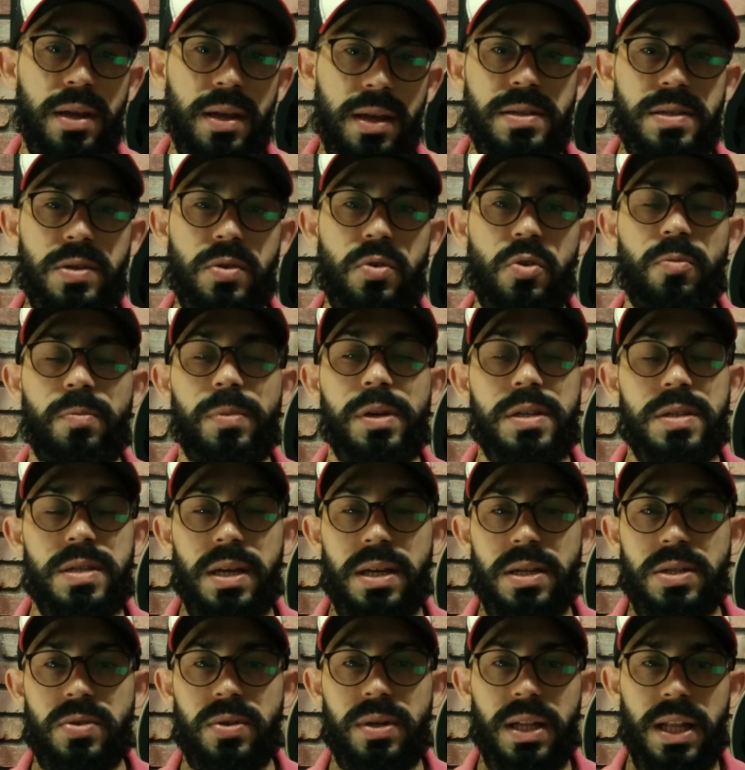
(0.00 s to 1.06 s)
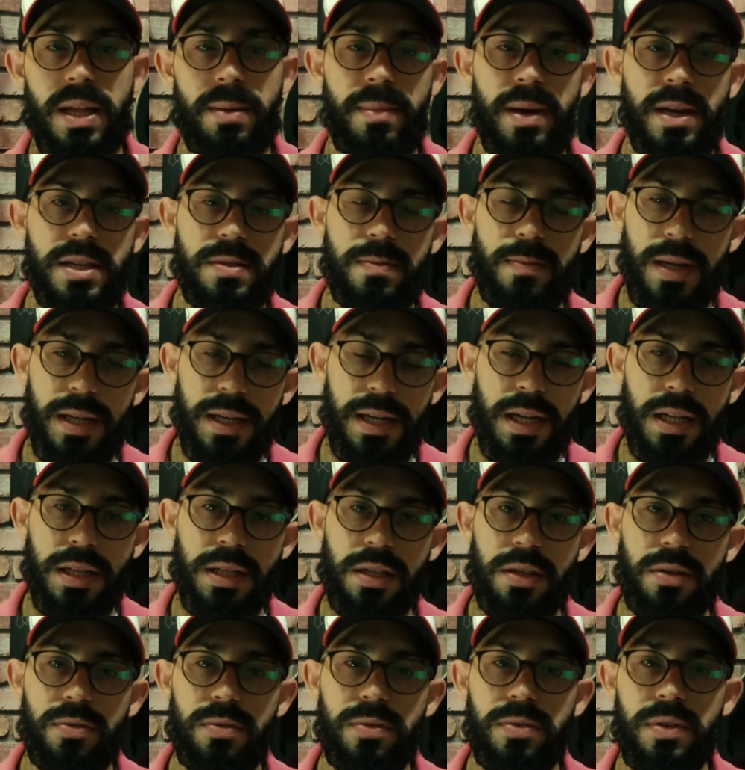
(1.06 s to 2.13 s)
mas em compensação ele é mais barato
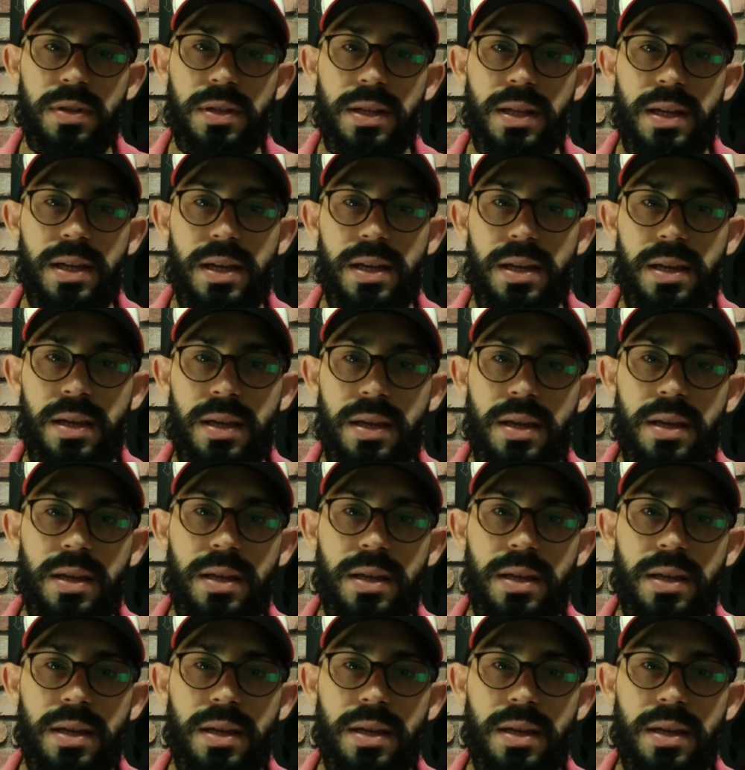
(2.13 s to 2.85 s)
que o filé